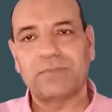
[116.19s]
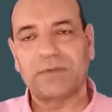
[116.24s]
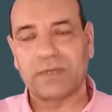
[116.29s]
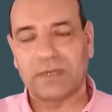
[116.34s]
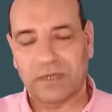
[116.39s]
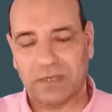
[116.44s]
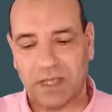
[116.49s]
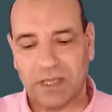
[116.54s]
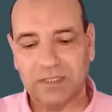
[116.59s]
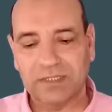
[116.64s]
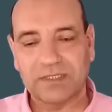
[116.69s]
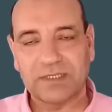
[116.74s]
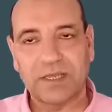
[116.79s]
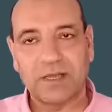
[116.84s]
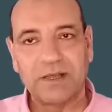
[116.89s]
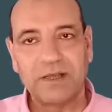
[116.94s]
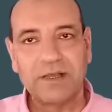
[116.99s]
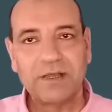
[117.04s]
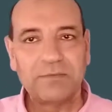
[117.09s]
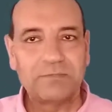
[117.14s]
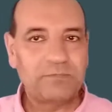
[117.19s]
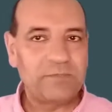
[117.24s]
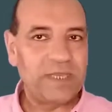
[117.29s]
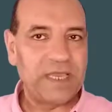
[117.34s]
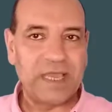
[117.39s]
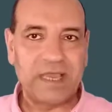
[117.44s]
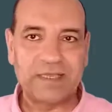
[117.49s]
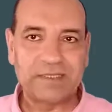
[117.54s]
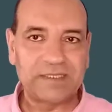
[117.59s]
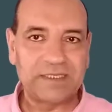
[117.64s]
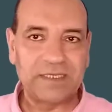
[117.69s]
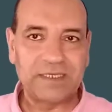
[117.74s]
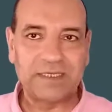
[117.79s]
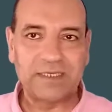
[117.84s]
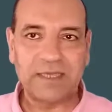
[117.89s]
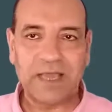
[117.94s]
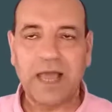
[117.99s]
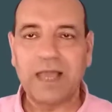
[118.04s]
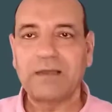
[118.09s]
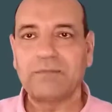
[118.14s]
الخاصه
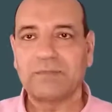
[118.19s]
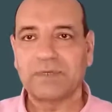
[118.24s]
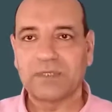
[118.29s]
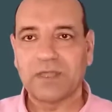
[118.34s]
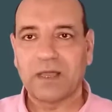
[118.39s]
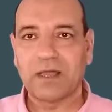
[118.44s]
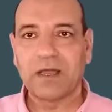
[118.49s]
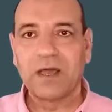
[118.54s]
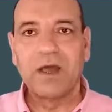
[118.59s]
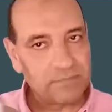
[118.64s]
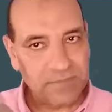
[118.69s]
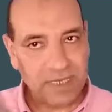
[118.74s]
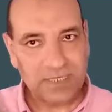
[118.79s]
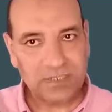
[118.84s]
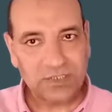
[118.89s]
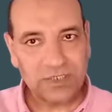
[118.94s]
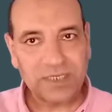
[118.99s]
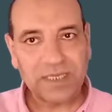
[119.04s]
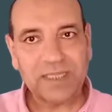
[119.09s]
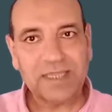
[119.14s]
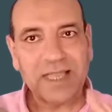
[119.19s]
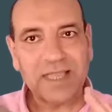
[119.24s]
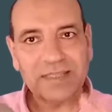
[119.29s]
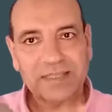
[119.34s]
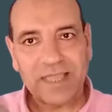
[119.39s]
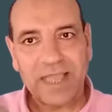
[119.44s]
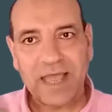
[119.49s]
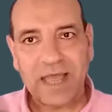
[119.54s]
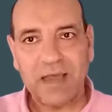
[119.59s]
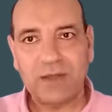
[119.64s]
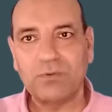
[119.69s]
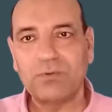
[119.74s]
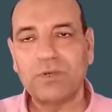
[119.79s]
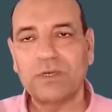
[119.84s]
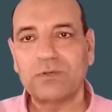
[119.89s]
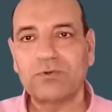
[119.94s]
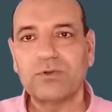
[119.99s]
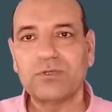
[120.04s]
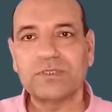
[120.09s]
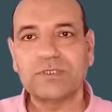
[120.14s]
بهذه المضخه ماشي كده ده
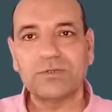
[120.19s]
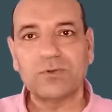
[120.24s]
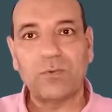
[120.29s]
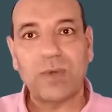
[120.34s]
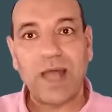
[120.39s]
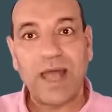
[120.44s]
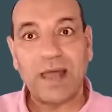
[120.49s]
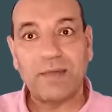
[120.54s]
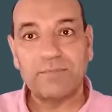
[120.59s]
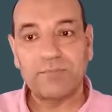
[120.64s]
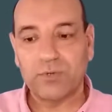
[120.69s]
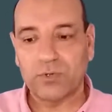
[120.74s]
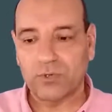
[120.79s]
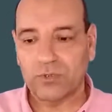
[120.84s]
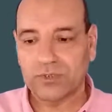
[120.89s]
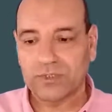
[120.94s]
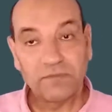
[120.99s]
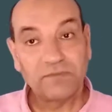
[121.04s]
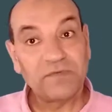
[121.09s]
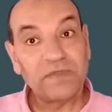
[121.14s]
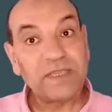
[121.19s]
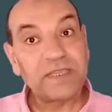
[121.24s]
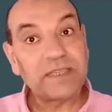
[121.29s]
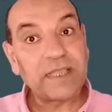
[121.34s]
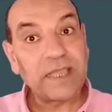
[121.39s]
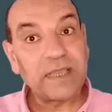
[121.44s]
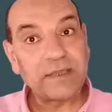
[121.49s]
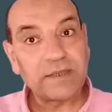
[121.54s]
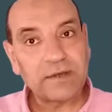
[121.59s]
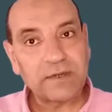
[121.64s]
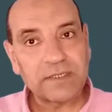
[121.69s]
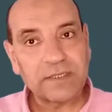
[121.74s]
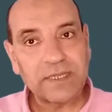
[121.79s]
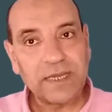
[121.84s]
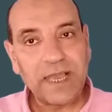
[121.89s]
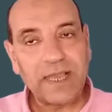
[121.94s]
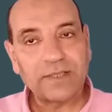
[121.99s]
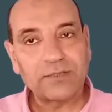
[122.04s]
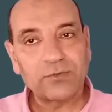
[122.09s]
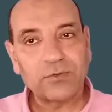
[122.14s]
اول جزء واهم جزء في دائره
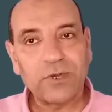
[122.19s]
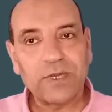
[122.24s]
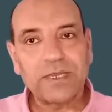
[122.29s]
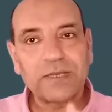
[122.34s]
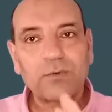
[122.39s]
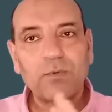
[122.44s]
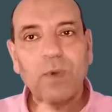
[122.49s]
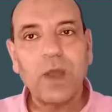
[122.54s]
الهيدروليك